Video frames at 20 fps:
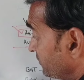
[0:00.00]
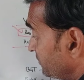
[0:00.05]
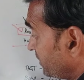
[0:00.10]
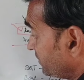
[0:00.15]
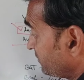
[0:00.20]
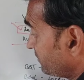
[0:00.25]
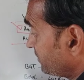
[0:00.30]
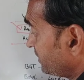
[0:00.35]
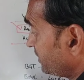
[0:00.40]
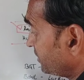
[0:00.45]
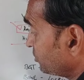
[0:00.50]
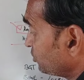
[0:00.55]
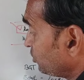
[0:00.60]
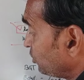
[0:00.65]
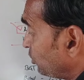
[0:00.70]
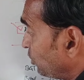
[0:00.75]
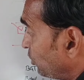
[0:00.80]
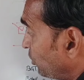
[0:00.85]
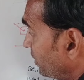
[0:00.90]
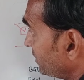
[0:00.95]
सत्तर जो
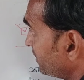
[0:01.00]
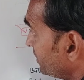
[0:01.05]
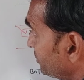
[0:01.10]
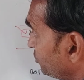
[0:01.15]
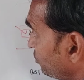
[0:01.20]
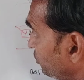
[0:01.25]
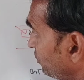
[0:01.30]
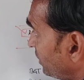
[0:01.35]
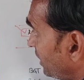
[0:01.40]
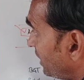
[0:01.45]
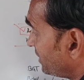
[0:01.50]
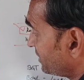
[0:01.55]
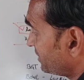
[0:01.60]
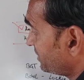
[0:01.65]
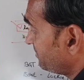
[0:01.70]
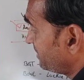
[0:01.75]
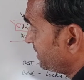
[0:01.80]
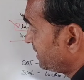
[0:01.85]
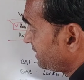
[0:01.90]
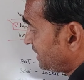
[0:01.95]
लोएस्ट स्कोर
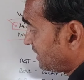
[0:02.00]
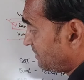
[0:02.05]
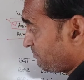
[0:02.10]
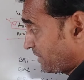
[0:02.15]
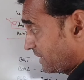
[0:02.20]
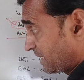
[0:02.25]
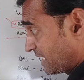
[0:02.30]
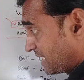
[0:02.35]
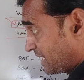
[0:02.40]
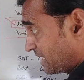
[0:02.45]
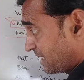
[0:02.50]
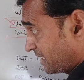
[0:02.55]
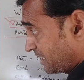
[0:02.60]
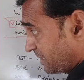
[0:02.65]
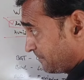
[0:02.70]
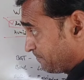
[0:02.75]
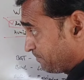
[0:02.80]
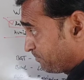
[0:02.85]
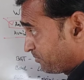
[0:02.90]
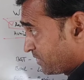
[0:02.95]
आरसीबी ने यहाँ बनाया है
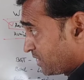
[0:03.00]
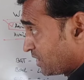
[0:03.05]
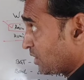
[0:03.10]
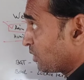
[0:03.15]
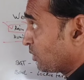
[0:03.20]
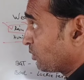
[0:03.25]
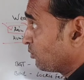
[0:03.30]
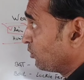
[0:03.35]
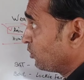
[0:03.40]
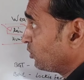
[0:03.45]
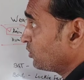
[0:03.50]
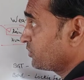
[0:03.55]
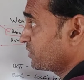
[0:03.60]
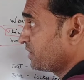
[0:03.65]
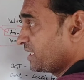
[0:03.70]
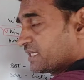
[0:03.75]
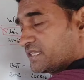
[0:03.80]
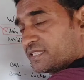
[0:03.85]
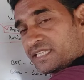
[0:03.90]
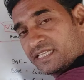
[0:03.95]
वो
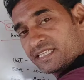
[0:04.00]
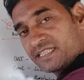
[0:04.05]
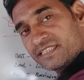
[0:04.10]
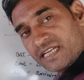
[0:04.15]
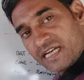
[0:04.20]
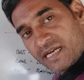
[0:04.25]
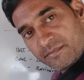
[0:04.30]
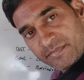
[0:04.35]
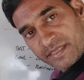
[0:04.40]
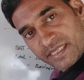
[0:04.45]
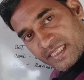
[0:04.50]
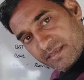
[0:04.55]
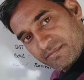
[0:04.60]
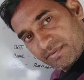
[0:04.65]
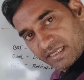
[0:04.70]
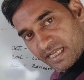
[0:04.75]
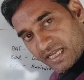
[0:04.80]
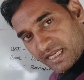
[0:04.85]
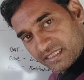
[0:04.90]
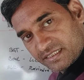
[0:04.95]
सीएसके के सामने ही
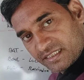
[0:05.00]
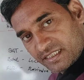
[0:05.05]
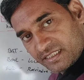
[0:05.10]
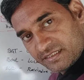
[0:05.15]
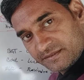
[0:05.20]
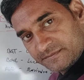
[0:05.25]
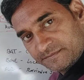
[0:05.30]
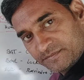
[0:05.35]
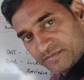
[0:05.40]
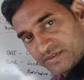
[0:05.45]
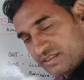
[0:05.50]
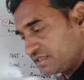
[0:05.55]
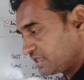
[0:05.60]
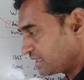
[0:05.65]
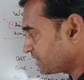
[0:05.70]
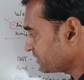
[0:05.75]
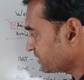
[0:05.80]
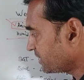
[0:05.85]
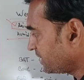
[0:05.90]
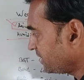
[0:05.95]
बनाया था
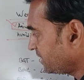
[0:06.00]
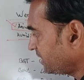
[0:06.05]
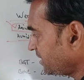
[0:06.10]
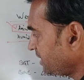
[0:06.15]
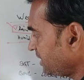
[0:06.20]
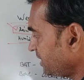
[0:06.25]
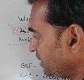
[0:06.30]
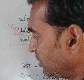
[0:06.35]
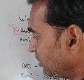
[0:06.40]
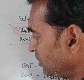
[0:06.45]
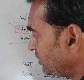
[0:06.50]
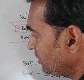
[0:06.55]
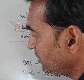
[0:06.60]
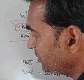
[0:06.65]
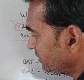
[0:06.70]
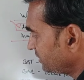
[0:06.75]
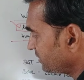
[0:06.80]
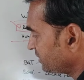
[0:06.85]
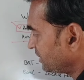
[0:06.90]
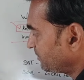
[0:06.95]
सीएसके ने
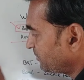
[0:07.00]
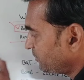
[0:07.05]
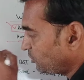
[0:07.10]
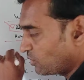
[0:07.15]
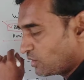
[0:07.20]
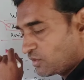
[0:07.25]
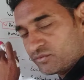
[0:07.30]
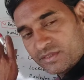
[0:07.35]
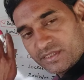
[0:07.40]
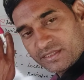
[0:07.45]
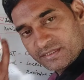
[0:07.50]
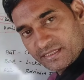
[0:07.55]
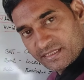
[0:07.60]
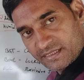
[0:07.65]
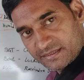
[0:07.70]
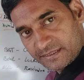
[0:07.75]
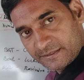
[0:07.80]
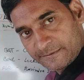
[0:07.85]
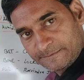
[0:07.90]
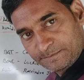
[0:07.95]
सत्तर पे ऑल आउट कर दिया
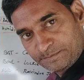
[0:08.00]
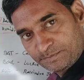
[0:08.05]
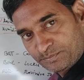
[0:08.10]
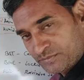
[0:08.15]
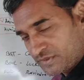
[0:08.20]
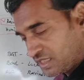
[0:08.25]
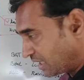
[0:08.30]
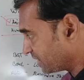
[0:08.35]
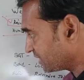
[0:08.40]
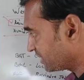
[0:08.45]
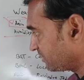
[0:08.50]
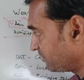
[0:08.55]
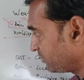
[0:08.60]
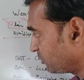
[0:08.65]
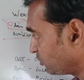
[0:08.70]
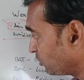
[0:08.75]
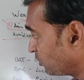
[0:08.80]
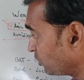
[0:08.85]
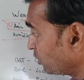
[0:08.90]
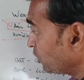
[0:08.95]
था आरसीबी
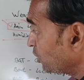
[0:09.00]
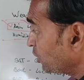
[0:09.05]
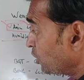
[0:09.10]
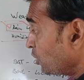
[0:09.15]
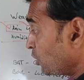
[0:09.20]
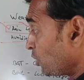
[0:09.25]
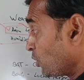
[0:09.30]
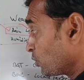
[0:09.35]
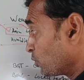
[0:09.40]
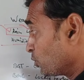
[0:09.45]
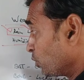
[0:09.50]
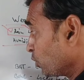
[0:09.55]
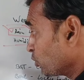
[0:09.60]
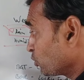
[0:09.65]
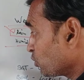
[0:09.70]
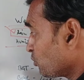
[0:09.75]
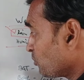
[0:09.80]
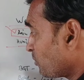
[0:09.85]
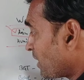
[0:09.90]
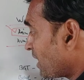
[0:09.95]
को
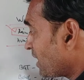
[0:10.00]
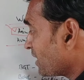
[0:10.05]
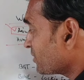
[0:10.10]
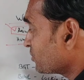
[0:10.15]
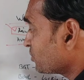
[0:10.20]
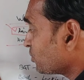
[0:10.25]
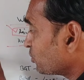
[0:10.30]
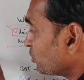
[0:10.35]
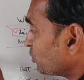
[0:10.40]
205 जो